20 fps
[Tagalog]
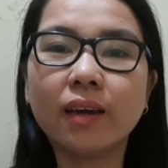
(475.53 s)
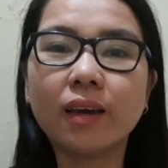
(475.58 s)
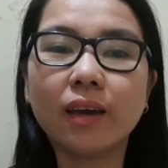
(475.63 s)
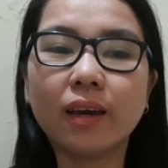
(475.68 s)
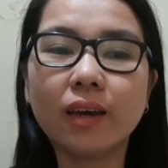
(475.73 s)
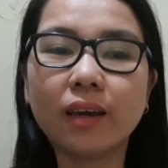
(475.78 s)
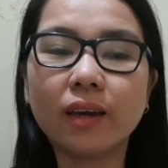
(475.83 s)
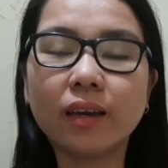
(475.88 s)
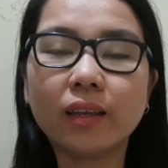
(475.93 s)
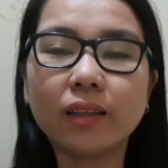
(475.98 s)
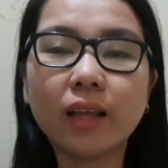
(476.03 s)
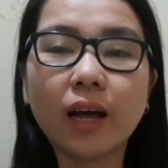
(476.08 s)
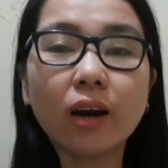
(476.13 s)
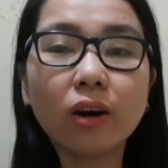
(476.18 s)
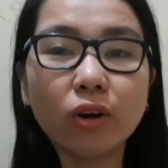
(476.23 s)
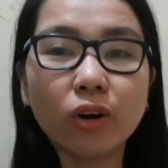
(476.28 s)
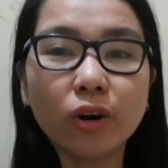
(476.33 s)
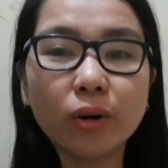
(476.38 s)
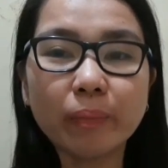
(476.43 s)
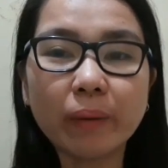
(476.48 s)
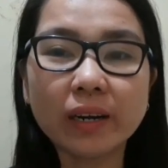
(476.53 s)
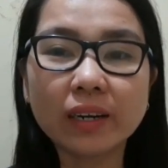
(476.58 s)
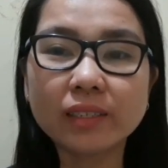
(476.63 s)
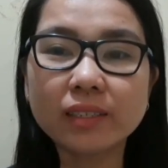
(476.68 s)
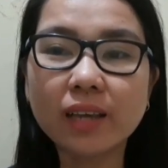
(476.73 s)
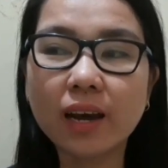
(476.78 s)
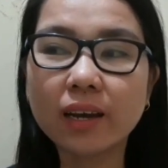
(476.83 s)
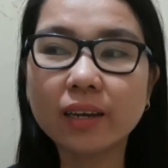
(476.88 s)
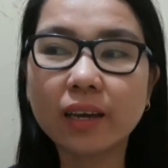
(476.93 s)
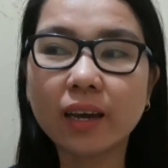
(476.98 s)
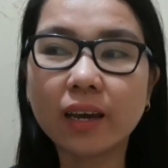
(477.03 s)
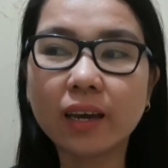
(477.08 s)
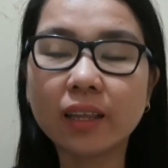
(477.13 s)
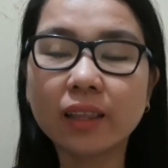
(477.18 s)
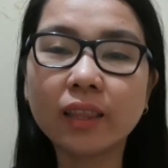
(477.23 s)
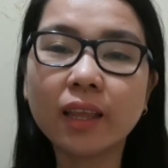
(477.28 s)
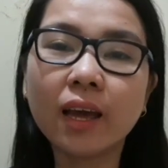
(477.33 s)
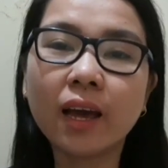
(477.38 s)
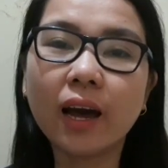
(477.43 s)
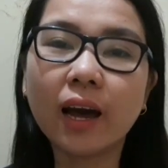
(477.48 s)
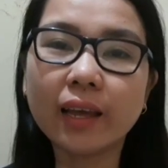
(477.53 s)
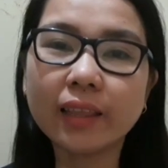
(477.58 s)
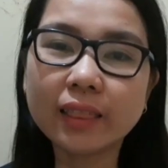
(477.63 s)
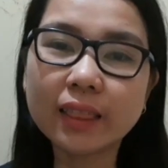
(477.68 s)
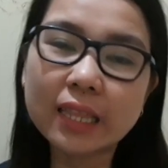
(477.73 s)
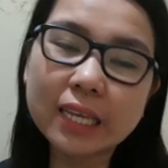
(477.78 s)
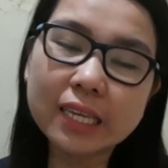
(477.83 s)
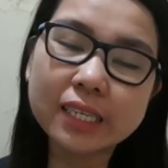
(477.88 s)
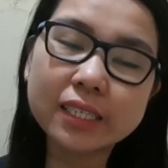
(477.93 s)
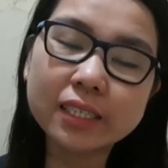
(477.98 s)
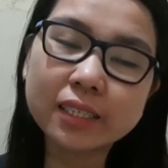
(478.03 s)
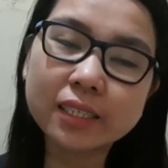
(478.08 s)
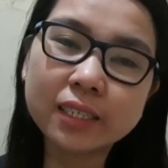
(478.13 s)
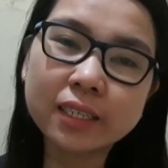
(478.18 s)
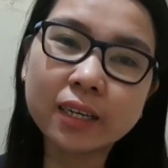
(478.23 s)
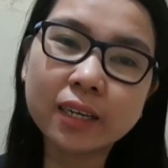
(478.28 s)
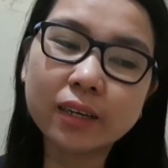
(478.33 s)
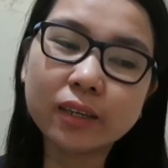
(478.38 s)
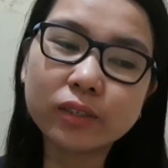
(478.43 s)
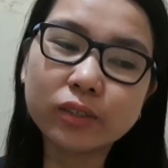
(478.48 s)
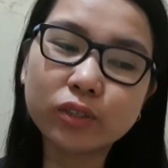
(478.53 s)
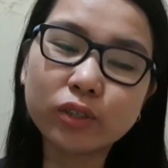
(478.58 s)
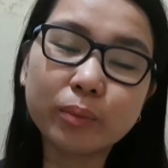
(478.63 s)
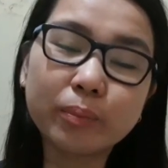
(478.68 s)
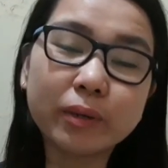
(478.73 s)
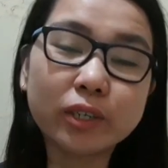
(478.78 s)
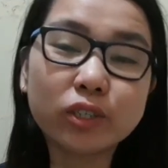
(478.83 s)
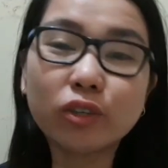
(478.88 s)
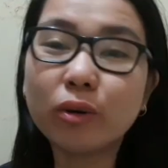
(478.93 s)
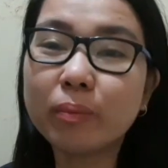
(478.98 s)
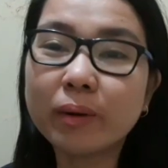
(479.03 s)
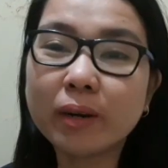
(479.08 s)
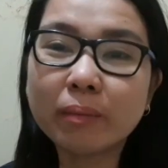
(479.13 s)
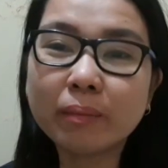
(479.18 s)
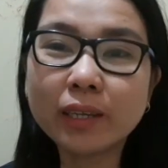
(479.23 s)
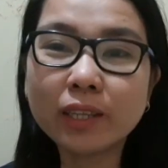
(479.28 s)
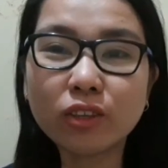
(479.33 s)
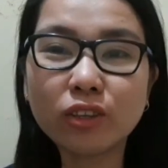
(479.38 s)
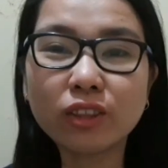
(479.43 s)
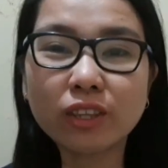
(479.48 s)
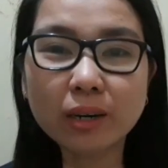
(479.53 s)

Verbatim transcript: And ako, para sa akin, at least sobra-sobra man yung